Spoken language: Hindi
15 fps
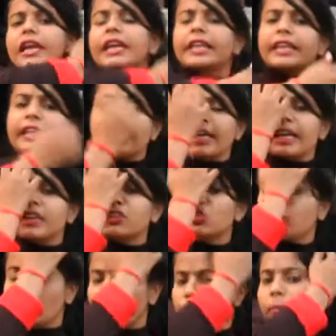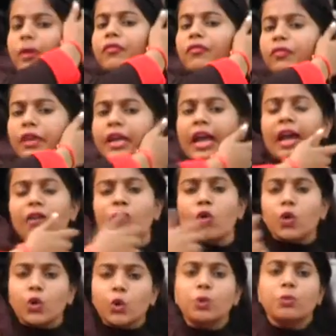इनकी एक जो बर्फ़ी है वो
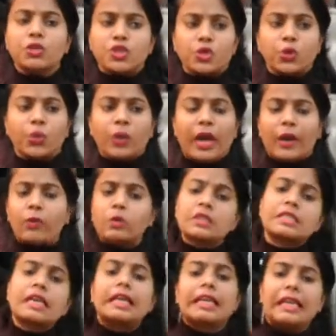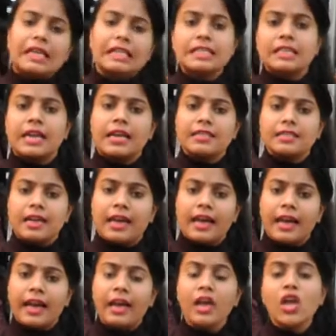क्यों मशहूर है और उसका टेस्ट कैसा
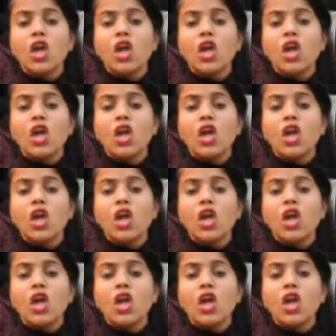है